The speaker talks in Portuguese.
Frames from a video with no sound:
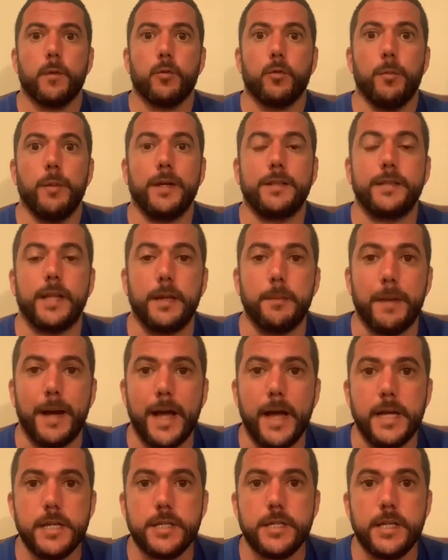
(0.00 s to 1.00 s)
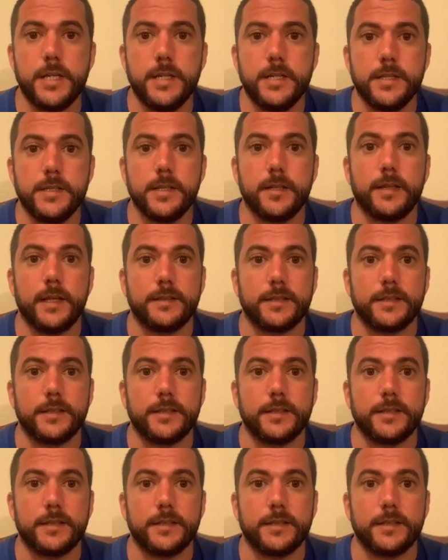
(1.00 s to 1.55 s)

como é que tá a imagem, se tá